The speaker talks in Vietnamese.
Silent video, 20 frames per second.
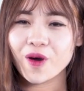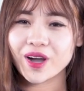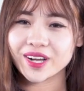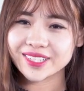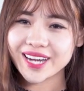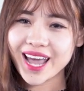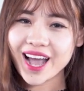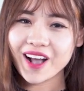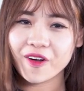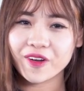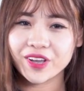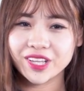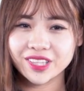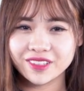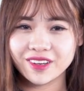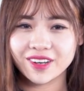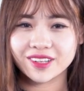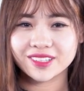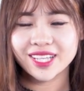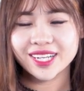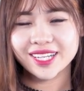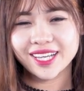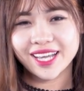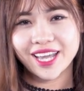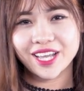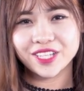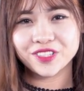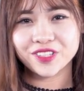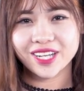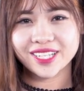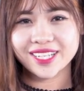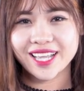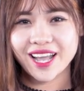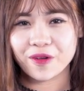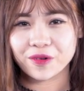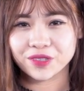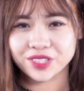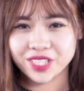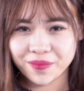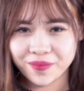hoặc đang có ý tưởng thiết kế cho căn
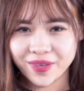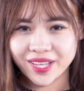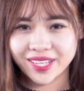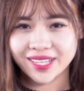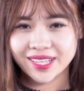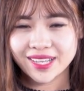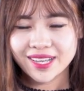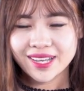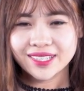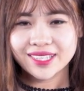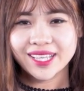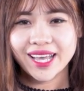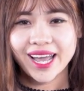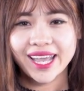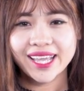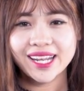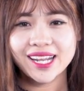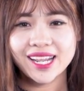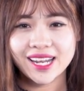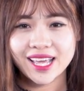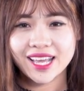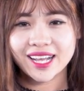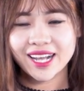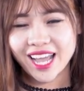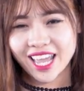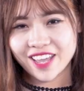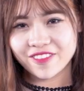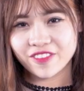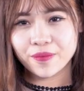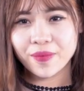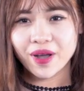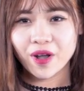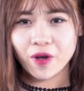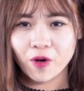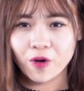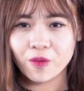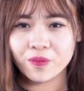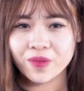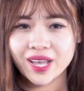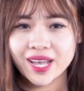nhà của riêng mình thì hãy liên hệ ngay với
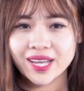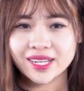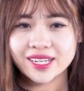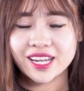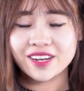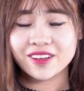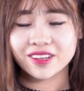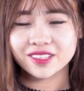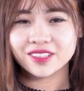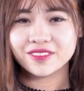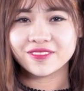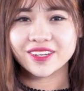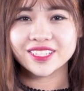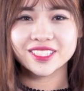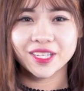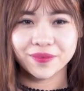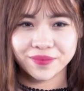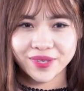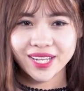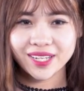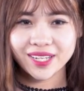Maxhome để được tư vấn sớm